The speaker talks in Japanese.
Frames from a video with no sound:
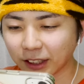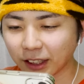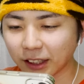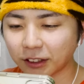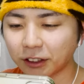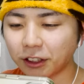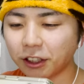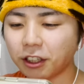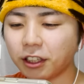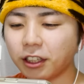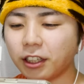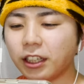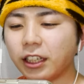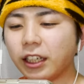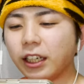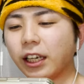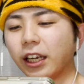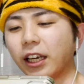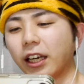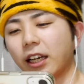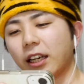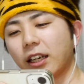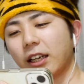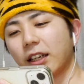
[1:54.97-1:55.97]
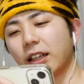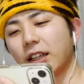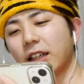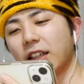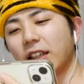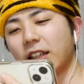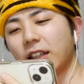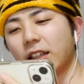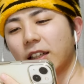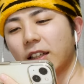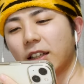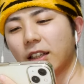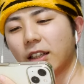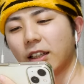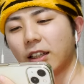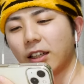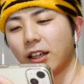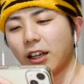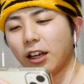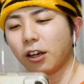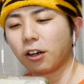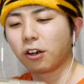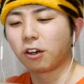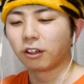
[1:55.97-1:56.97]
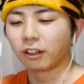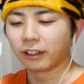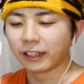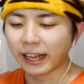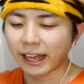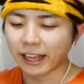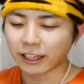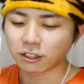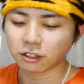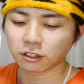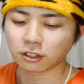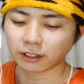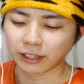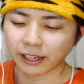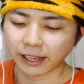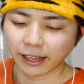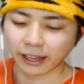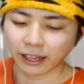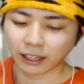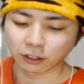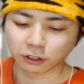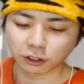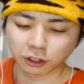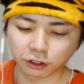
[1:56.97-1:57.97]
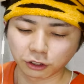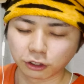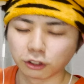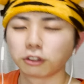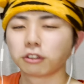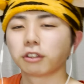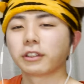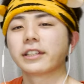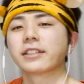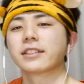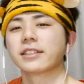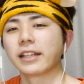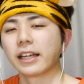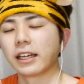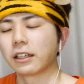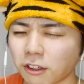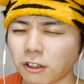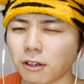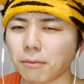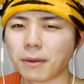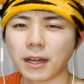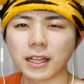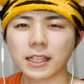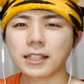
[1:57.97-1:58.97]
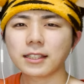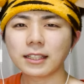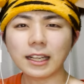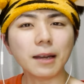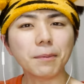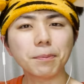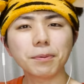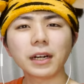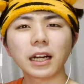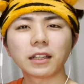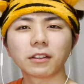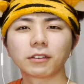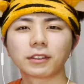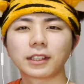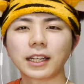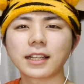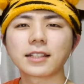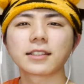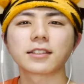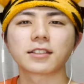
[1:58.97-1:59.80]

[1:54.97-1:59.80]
いい。このね、ちょっとね、あの、言うとですね、このマスタープランのダン